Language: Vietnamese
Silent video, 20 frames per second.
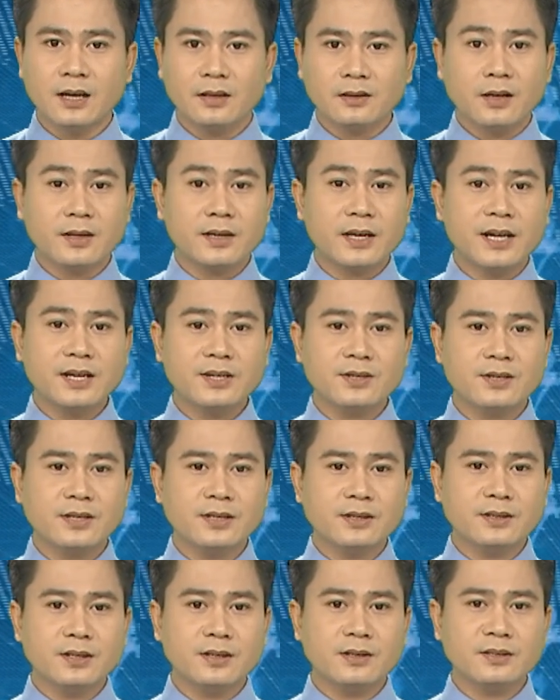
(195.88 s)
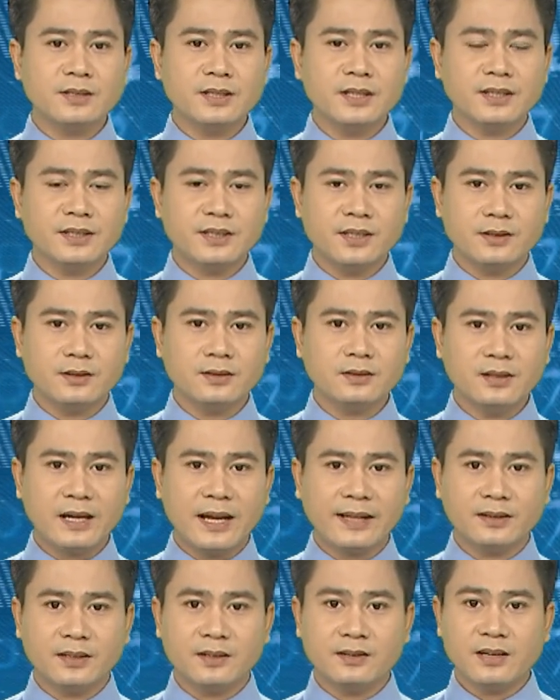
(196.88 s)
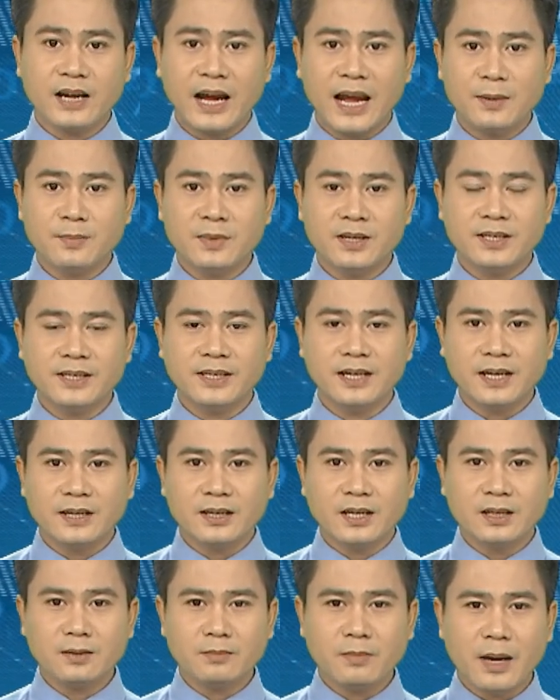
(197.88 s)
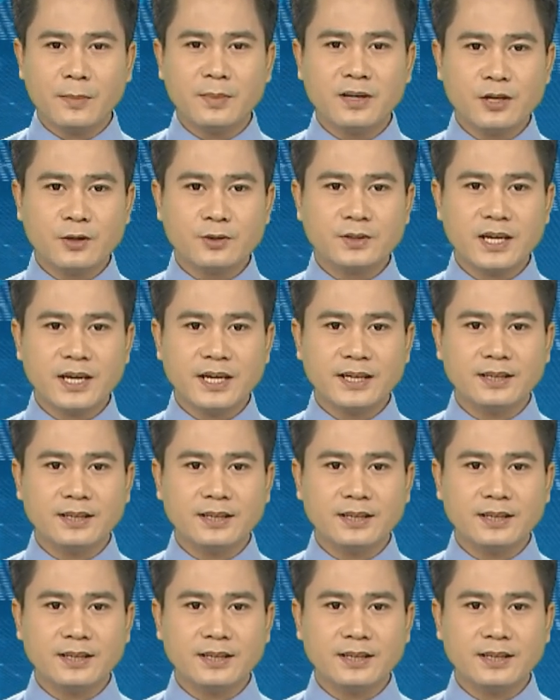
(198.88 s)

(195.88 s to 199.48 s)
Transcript: thời kỳ sinh trưởng dinh dưỡng là từ hai mươi đến ba mươi độ C,